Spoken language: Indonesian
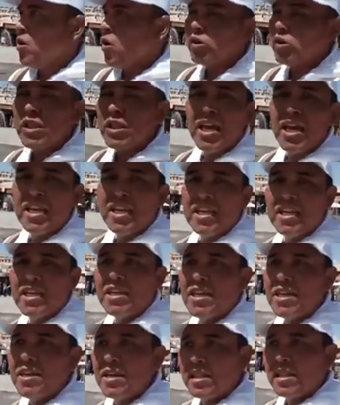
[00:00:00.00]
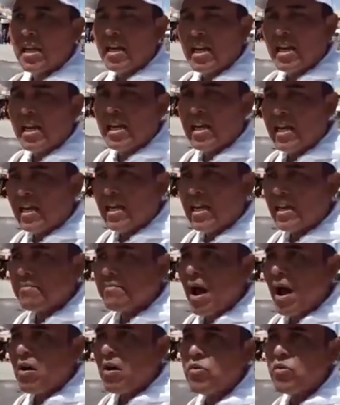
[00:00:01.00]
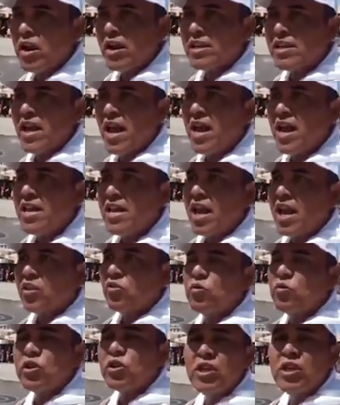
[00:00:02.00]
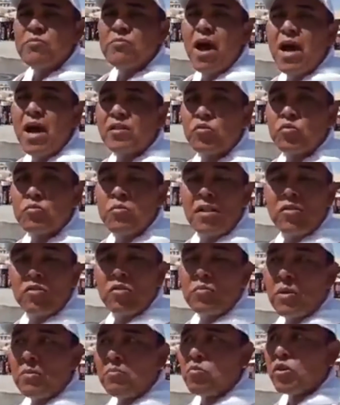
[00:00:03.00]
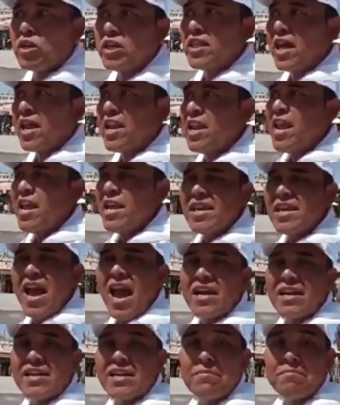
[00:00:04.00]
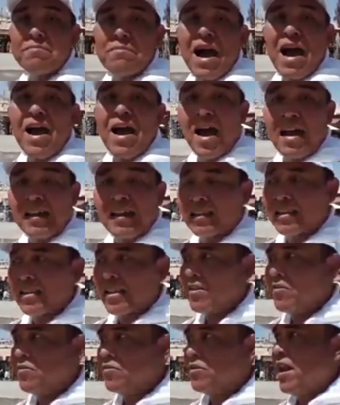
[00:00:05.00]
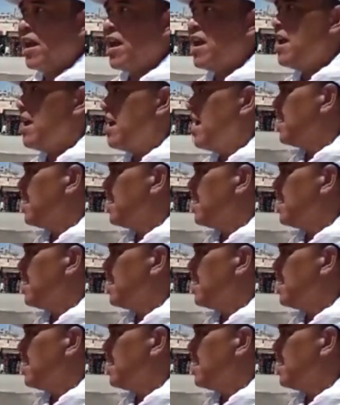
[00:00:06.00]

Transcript: Kota ini terbangunannya yaitu di batu-batu perbukitan yang dipahat tentunya.